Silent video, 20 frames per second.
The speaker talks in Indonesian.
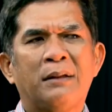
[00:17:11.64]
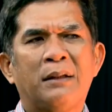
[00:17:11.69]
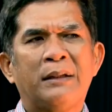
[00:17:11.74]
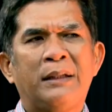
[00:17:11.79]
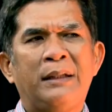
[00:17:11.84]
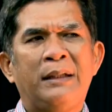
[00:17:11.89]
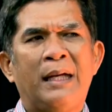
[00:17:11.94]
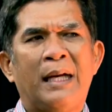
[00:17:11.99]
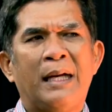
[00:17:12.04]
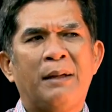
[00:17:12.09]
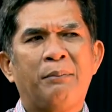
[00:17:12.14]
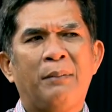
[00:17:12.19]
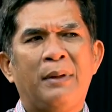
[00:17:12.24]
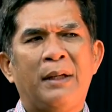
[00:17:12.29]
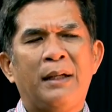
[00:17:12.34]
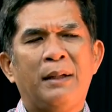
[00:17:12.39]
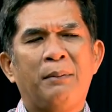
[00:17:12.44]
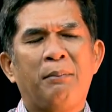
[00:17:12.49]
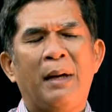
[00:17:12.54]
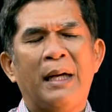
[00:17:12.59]
di dalam
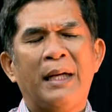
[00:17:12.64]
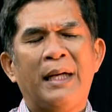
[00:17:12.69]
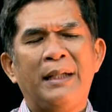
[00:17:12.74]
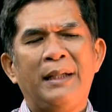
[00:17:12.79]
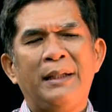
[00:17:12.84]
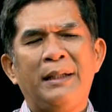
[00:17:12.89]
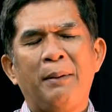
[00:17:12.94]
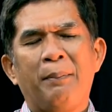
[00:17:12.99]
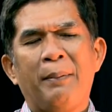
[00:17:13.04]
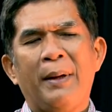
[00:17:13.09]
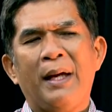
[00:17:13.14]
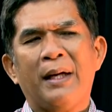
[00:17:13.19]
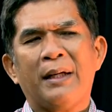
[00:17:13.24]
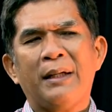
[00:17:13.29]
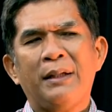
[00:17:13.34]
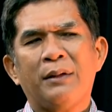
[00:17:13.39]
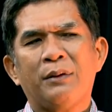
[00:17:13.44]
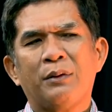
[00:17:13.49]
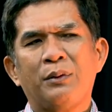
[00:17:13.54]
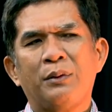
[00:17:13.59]
lembaga di DPR
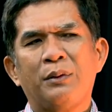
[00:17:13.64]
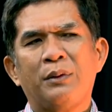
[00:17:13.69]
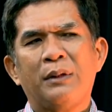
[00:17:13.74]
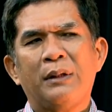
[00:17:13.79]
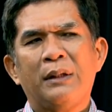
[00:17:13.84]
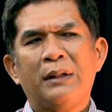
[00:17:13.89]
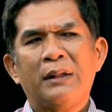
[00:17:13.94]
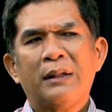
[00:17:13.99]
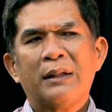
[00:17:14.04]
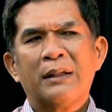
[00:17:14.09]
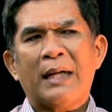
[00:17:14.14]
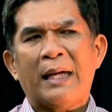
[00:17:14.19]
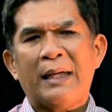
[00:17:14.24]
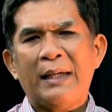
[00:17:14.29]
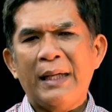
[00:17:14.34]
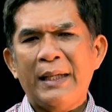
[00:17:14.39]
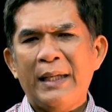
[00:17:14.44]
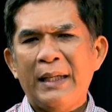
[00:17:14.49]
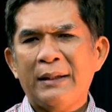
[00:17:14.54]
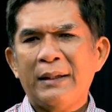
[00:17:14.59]
itu.
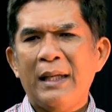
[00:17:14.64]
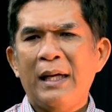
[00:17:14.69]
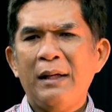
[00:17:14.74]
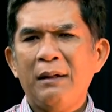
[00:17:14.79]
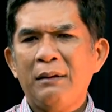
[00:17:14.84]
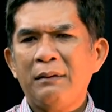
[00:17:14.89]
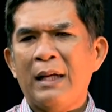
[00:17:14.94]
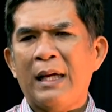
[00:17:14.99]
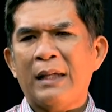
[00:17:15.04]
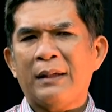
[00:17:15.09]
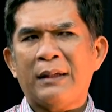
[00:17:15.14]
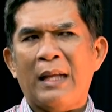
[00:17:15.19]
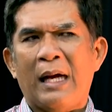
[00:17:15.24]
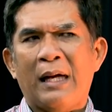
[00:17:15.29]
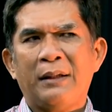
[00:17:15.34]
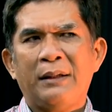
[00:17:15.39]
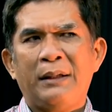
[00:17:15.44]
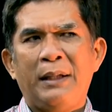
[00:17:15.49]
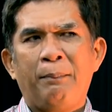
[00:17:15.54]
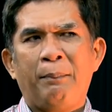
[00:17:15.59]
Karena kita
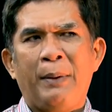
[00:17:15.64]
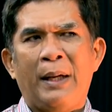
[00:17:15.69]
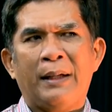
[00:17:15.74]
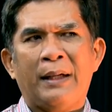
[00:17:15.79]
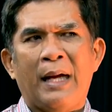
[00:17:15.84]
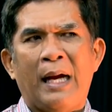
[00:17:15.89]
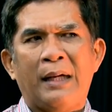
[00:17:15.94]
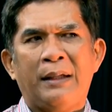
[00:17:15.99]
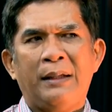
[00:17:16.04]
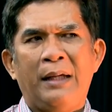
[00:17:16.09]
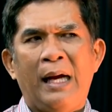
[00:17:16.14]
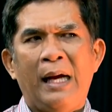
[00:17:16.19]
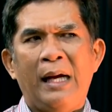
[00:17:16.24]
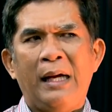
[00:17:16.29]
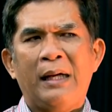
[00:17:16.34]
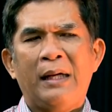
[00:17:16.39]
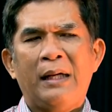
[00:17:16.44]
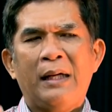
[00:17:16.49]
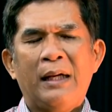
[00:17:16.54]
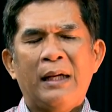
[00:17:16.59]
datang di pilkada,
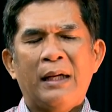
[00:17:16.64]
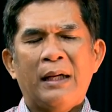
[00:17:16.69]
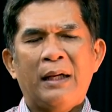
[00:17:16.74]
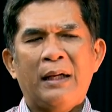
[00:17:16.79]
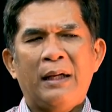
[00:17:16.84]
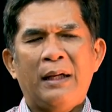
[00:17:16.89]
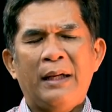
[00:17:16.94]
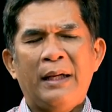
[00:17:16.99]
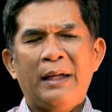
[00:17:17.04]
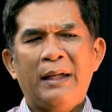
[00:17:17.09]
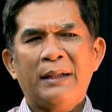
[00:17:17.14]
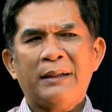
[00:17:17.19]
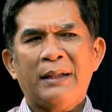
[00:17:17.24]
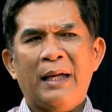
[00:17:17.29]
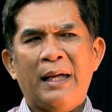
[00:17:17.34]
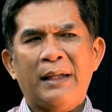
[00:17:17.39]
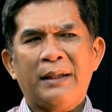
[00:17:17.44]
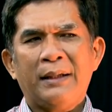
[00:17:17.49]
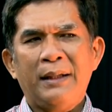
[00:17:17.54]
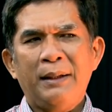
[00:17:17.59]
eh,
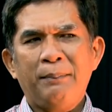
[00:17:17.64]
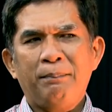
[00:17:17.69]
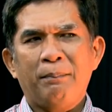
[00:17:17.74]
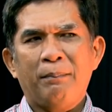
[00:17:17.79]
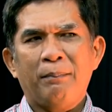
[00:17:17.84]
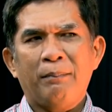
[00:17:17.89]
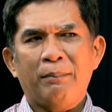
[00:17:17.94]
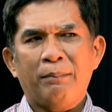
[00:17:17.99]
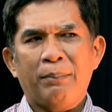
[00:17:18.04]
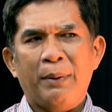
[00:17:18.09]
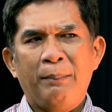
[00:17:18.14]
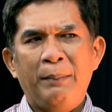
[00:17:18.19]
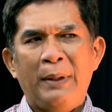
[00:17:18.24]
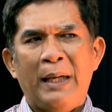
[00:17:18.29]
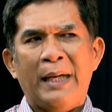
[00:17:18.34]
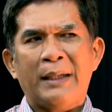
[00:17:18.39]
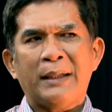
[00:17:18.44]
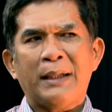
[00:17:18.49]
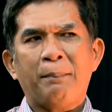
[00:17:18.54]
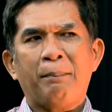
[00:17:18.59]
legislatif,
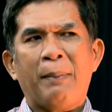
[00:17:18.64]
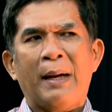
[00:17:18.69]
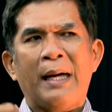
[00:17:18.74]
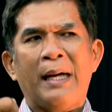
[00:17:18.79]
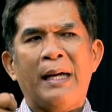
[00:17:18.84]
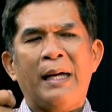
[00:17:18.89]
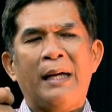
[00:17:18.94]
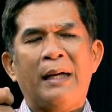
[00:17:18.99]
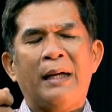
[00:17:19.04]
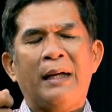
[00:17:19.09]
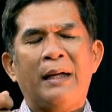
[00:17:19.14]
pemilihan kepala